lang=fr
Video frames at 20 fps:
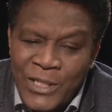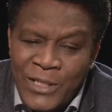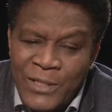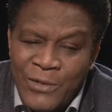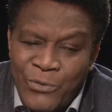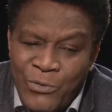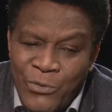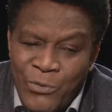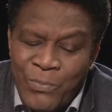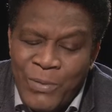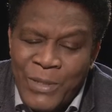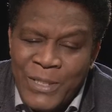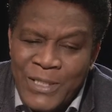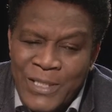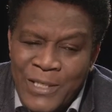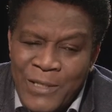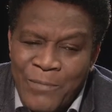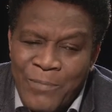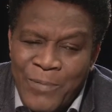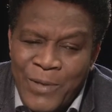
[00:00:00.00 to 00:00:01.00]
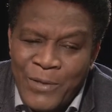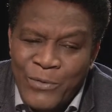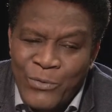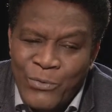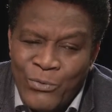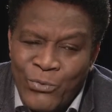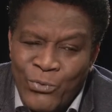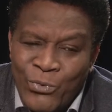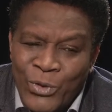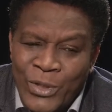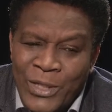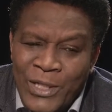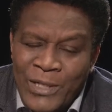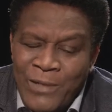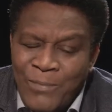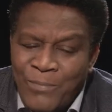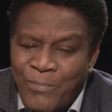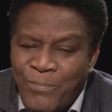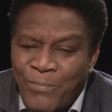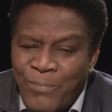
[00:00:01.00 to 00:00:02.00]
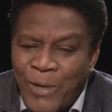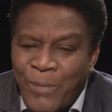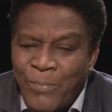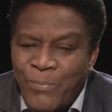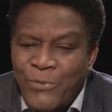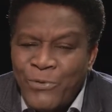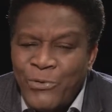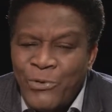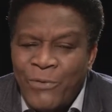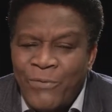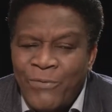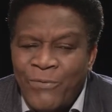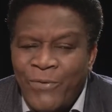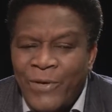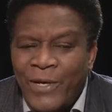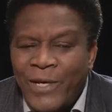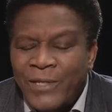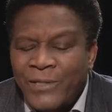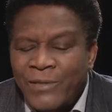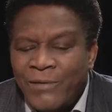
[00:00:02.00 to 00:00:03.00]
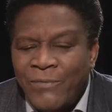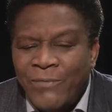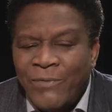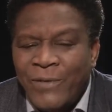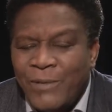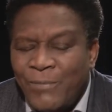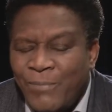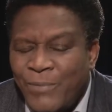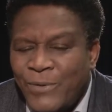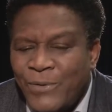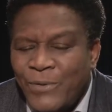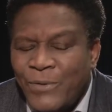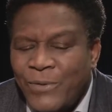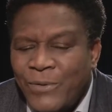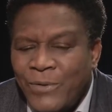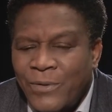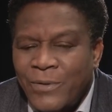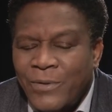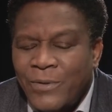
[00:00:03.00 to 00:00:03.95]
de passer par, par plusieurs phases, en fait, parce que euh,